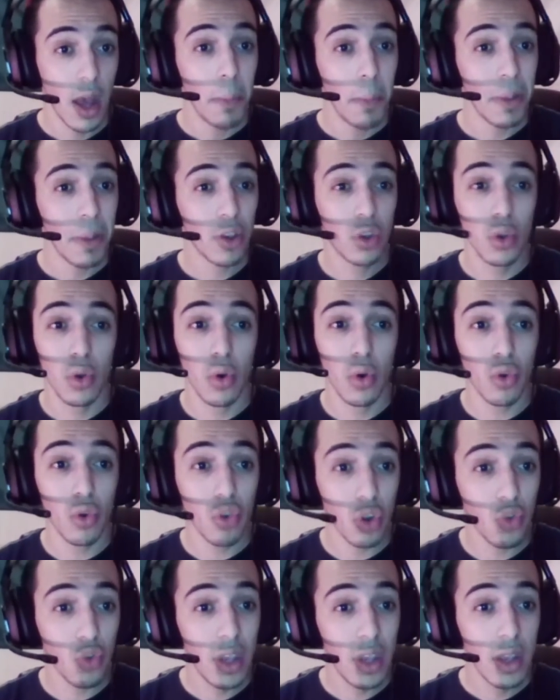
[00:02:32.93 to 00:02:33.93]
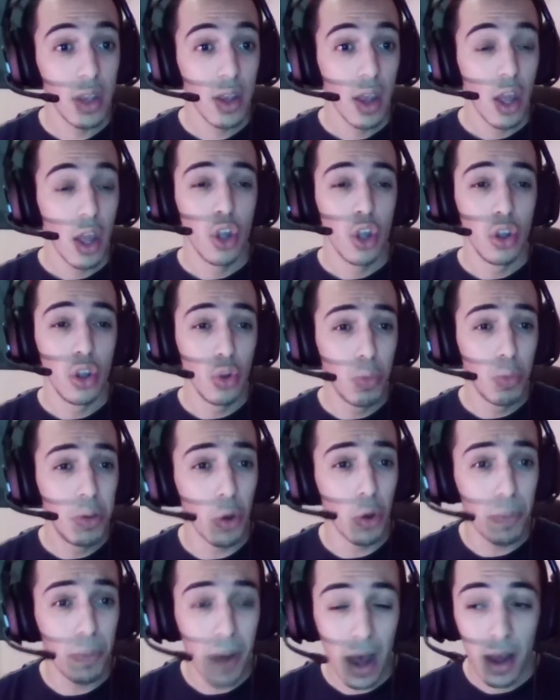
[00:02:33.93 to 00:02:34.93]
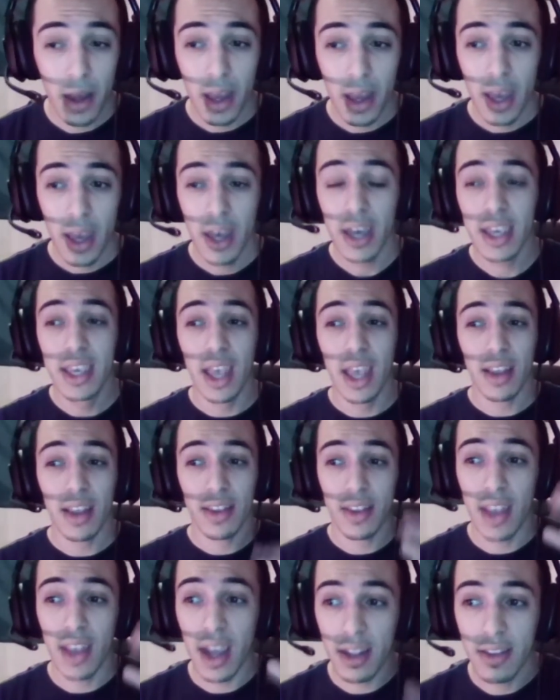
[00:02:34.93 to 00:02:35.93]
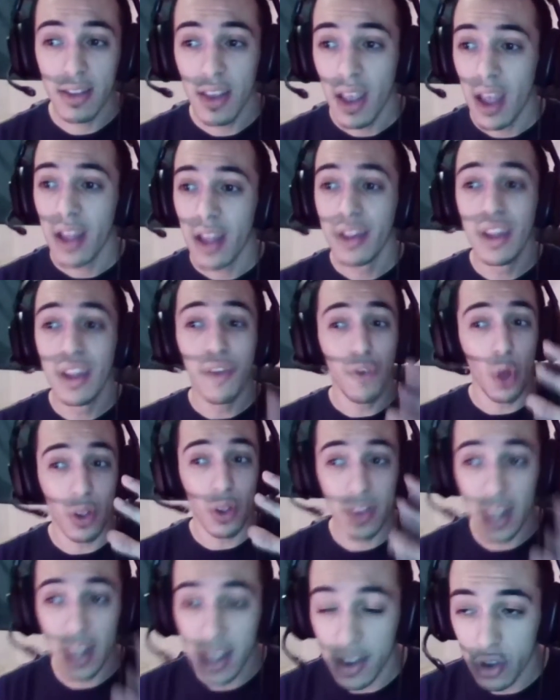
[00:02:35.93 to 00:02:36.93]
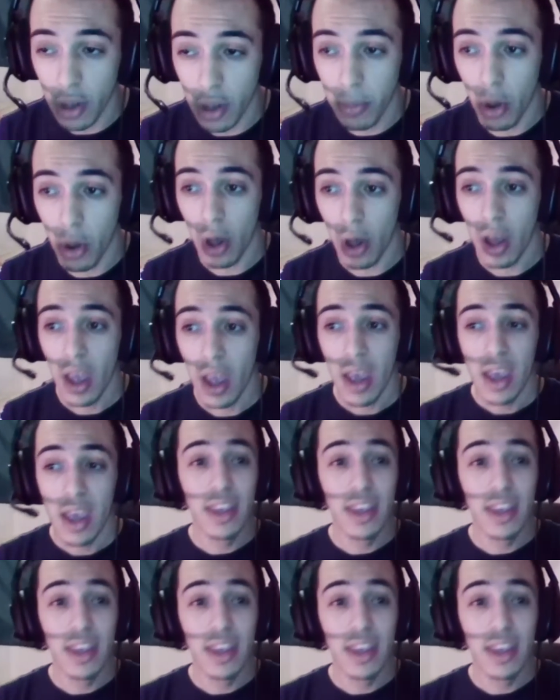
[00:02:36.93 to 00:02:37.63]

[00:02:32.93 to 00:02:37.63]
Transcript: parce qu'aujourd'hui, n'oublions pas qu'il y a certes des Français qui sont morts,